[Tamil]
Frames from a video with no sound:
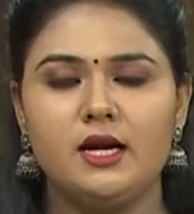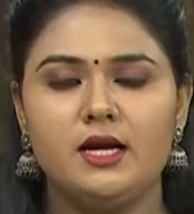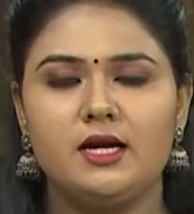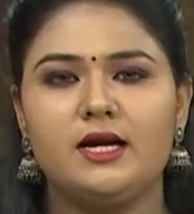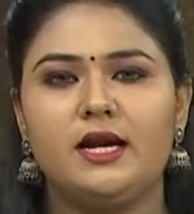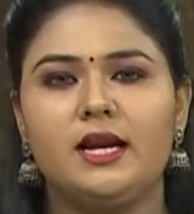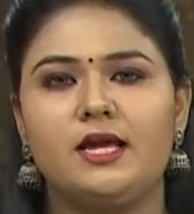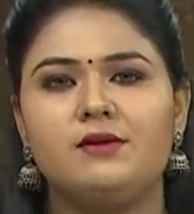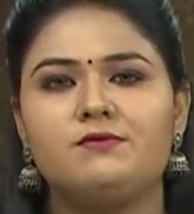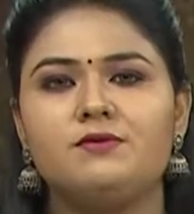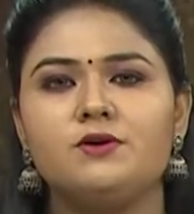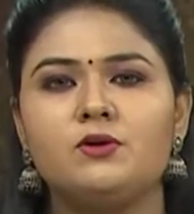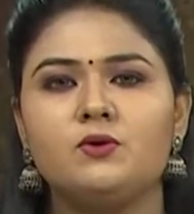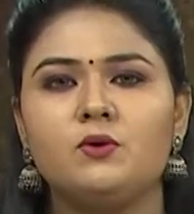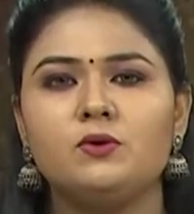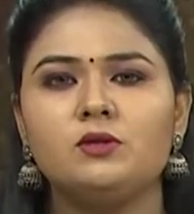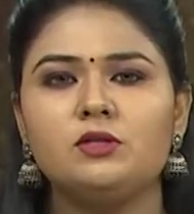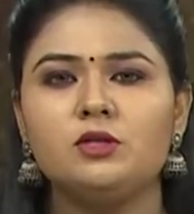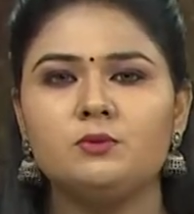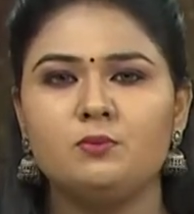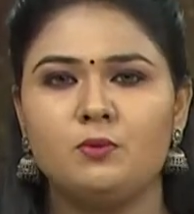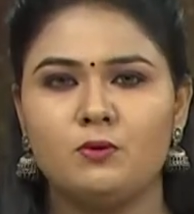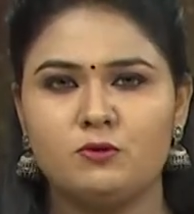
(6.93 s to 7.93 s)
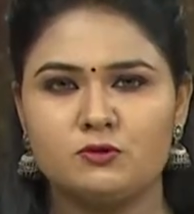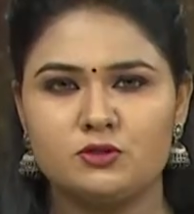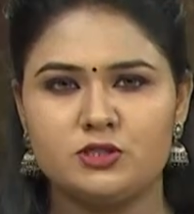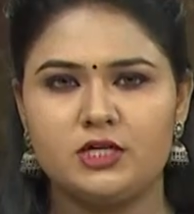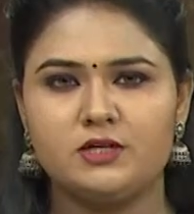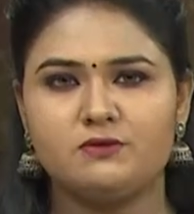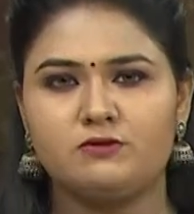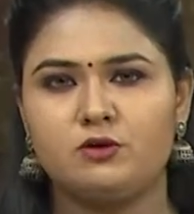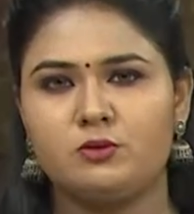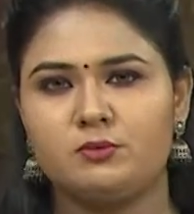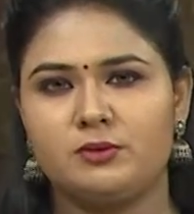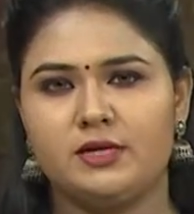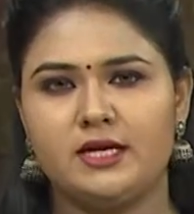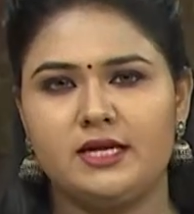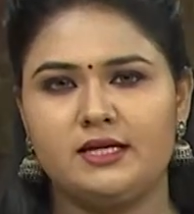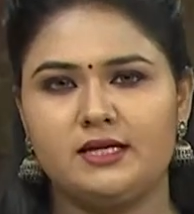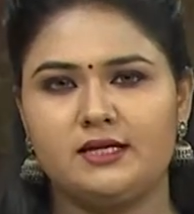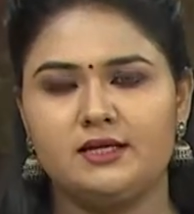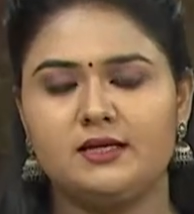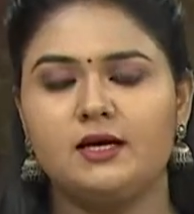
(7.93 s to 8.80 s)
நினைவு கூர்ந்து போற்றிடுவோம் என